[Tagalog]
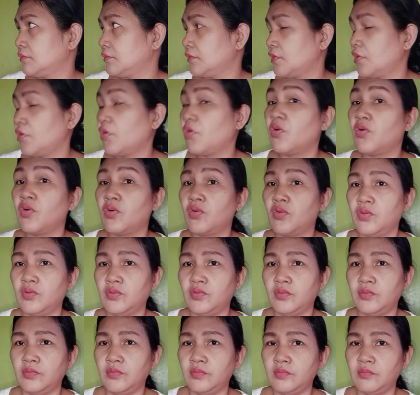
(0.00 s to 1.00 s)
Oo,
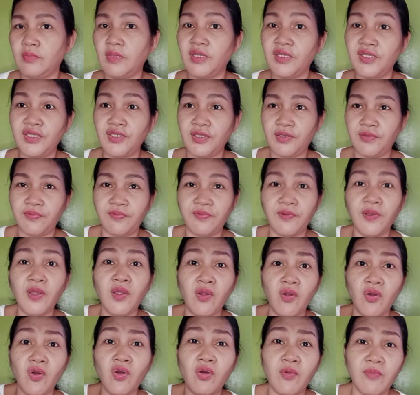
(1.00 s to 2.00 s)
may gift.
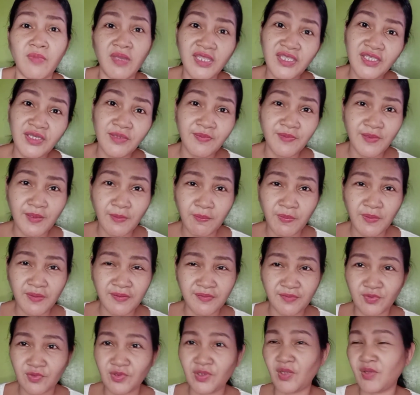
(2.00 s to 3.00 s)
Oh, may gift sa
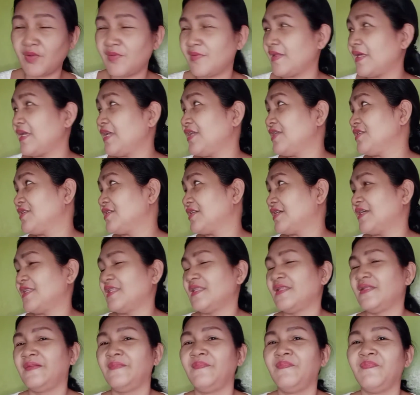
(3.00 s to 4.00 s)
Pasko daw sa Angel.
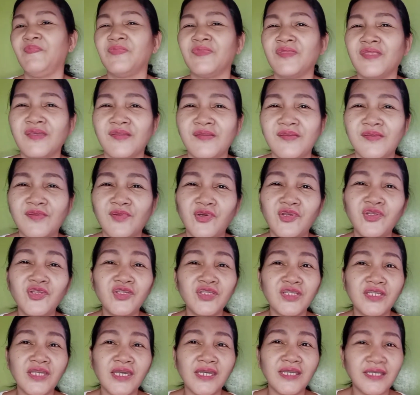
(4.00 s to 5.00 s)
So,
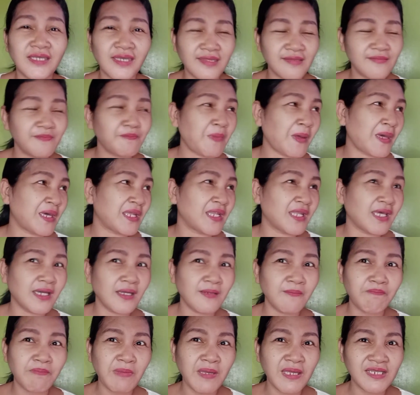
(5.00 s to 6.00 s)
yun nga guys,
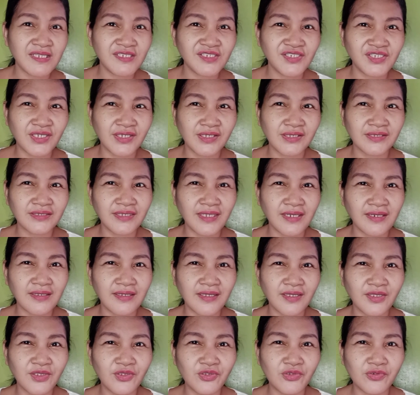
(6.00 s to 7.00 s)
parang para siyang
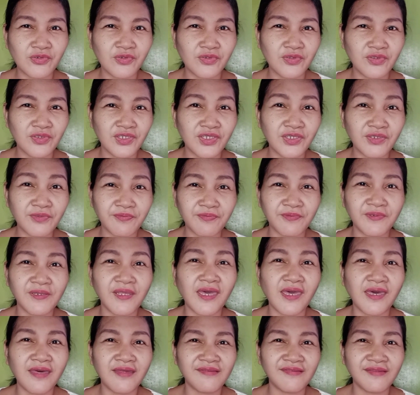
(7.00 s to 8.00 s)
talaga yung gift
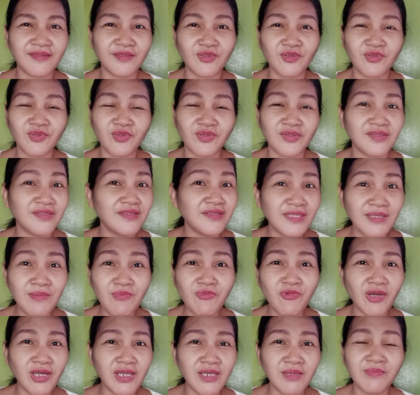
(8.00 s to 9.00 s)
na sa to. Hindi
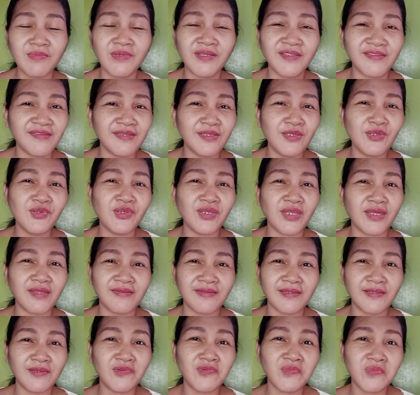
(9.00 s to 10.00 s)
mo alam kasi yung
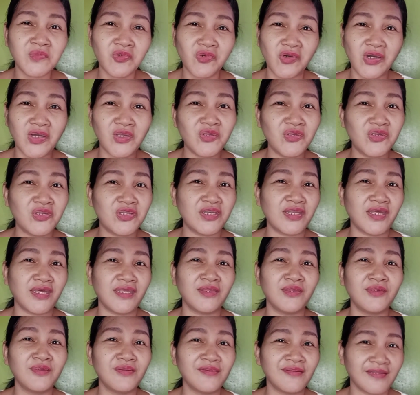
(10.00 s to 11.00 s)
nasa loob ko ano yung
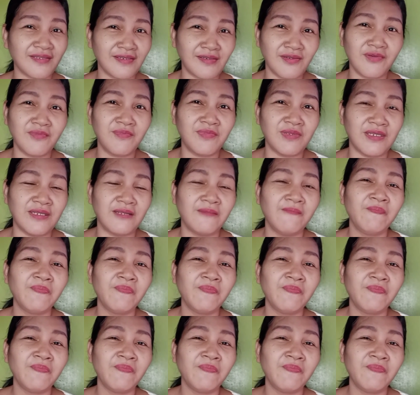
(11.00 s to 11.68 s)
nandun sa loob eh.